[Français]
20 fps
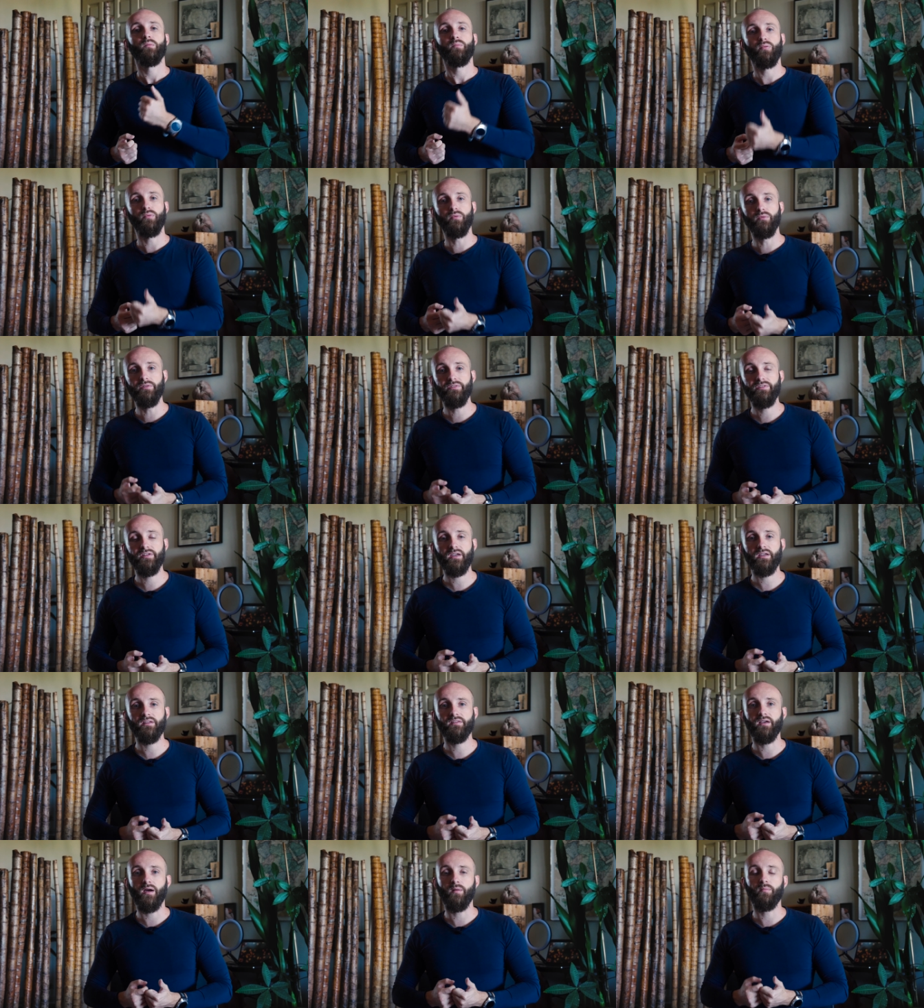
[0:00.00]
plus
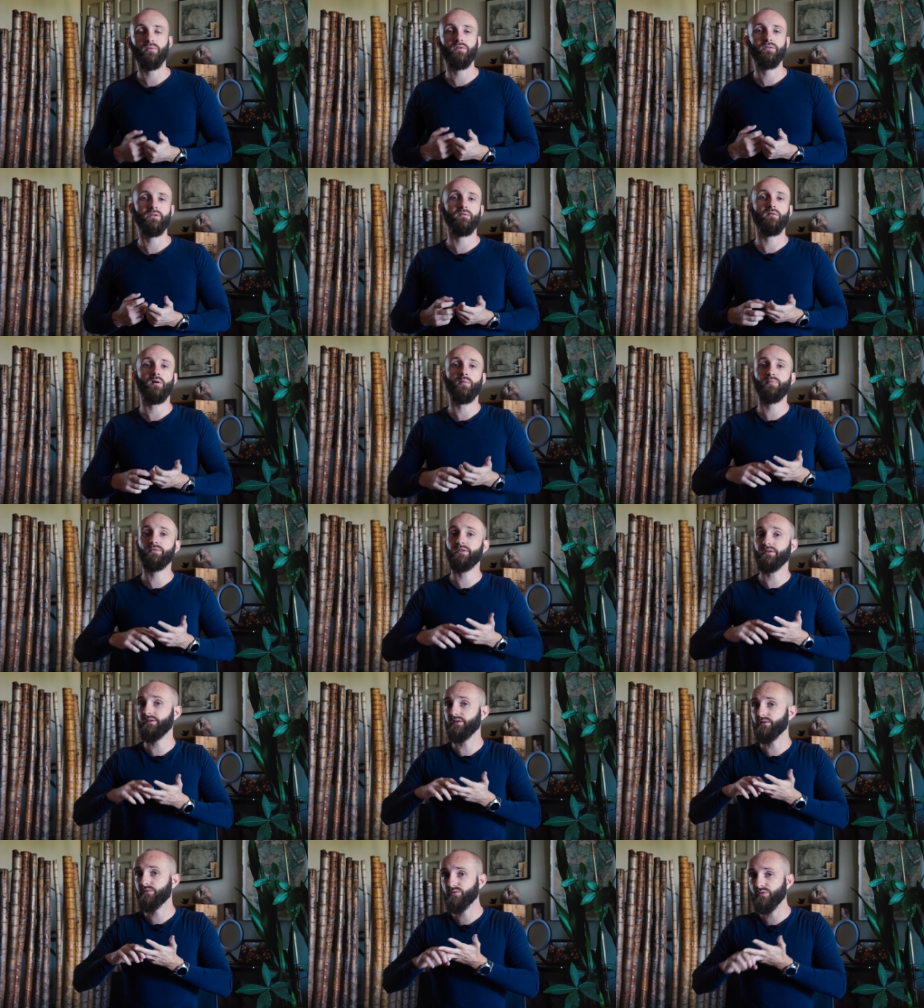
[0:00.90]
irritable, d'avoir
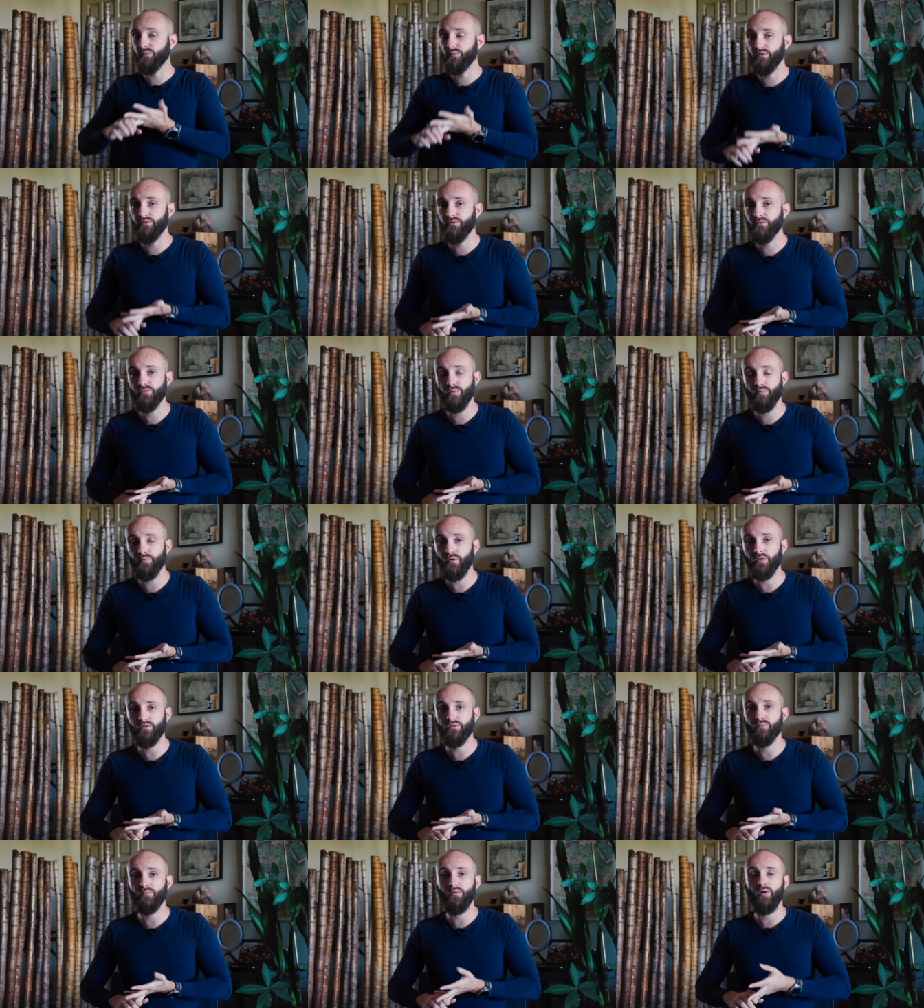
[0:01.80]
peut-être des troubles du
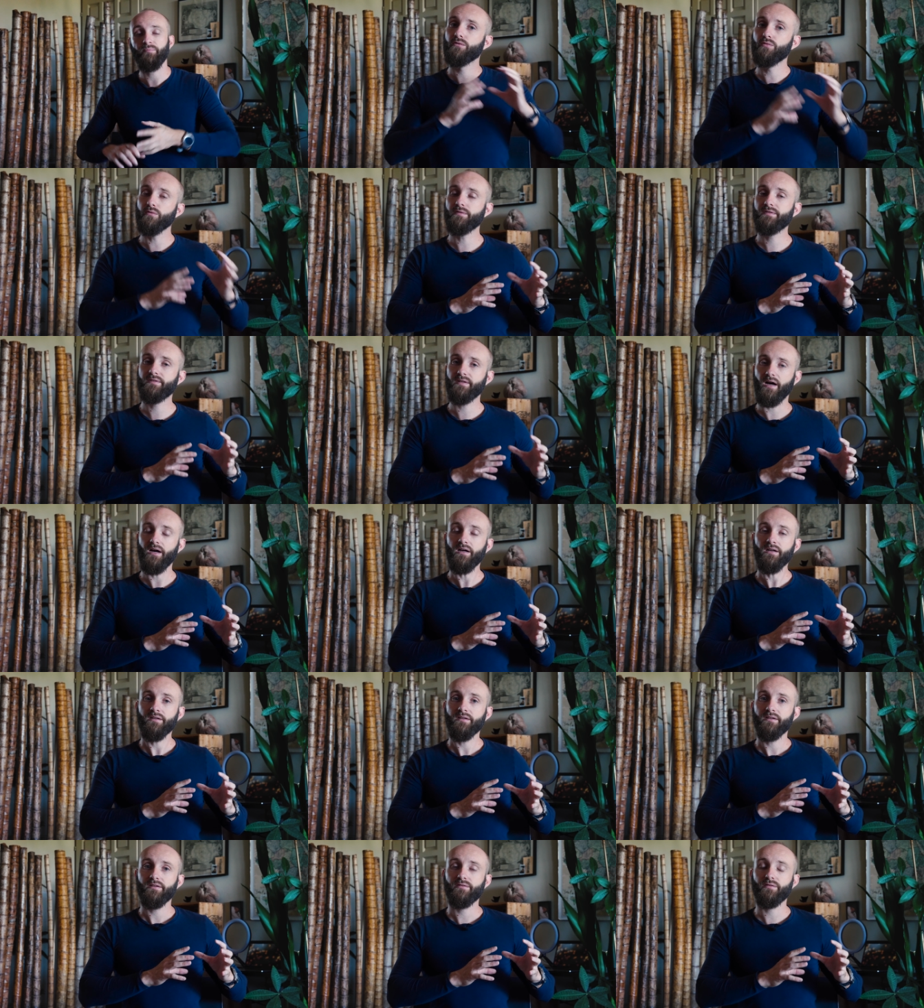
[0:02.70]
comportement. Tout
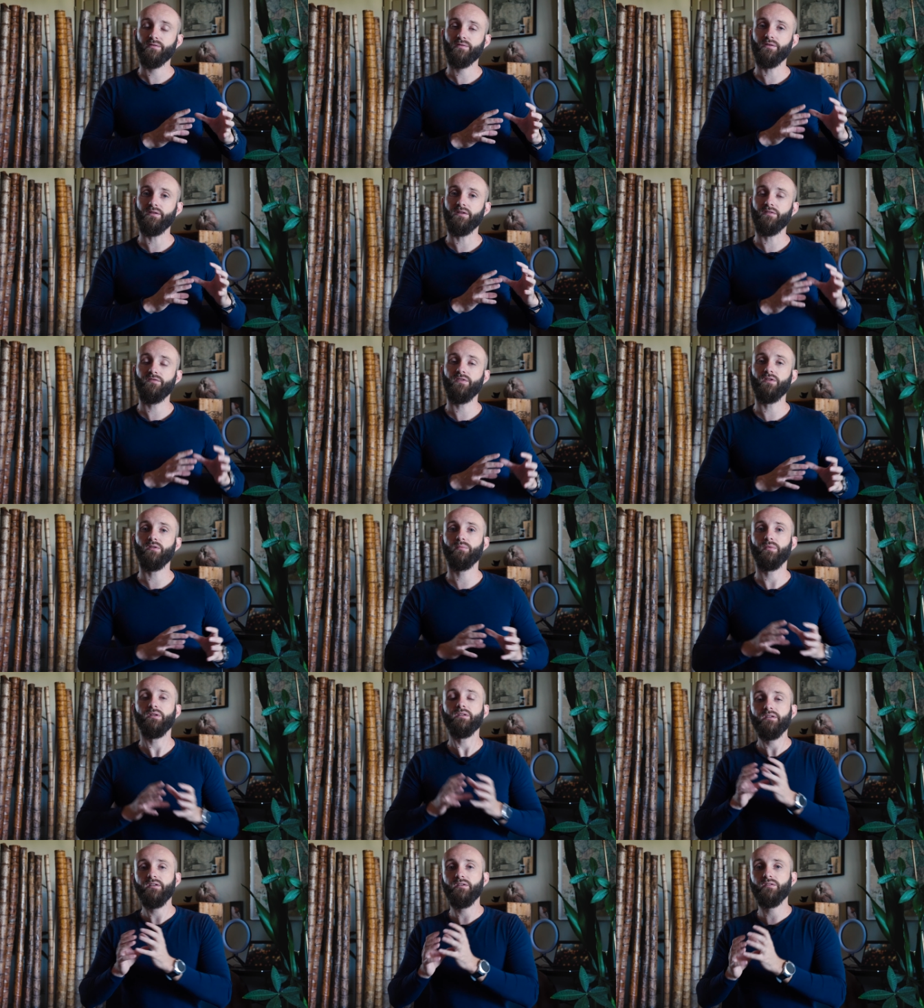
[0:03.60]
ça, ce sont des
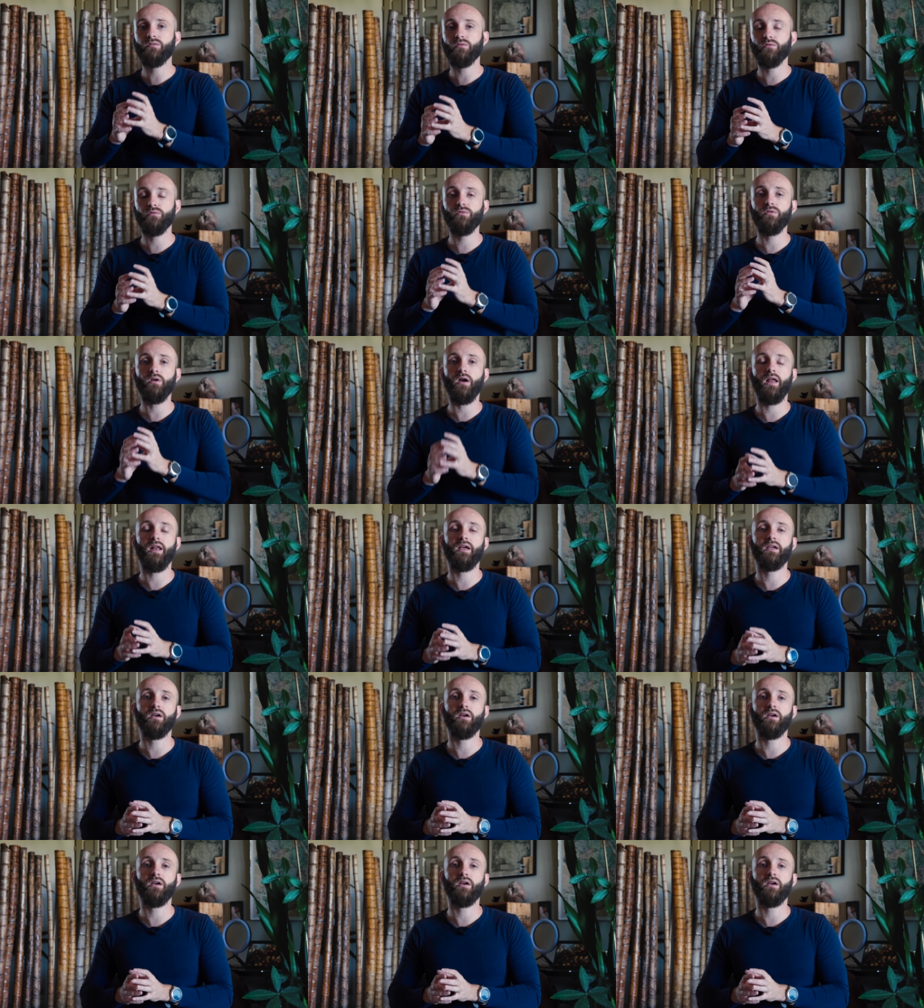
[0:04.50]
phénomènes qui sont dus à la